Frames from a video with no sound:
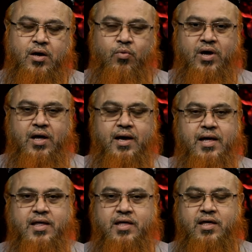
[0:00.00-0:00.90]
ওয়ালা
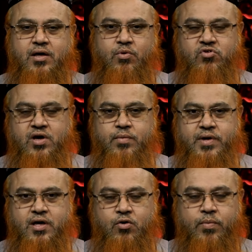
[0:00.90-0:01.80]
আলিহি
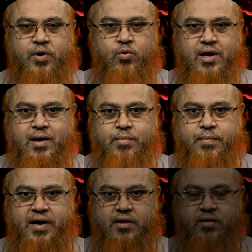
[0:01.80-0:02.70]
ওসাহবিহি
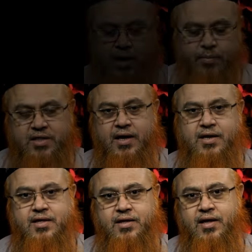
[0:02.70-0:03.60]
ওয়ামাবাদ আমরা জানি
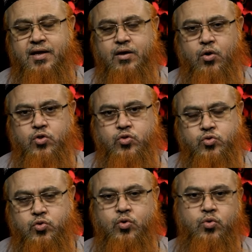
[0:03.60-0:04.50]
যে ইদানিং
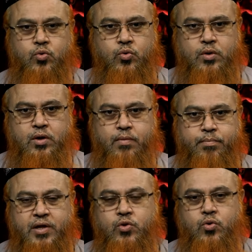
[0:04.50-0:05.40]
অত্যন্ত
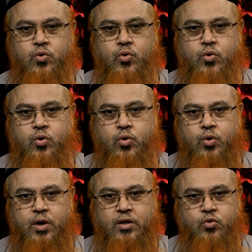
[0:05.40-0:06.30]
বিতর্ক
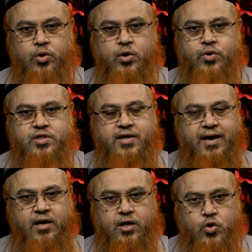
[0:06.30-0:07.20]
তৈরি হয়েছে
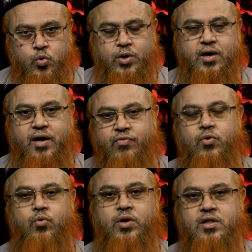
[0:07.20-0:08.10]
একটি ইস্যুকে কেন্দ্র
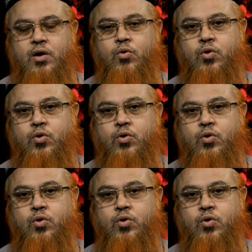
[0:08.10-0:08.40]
করে তা হলো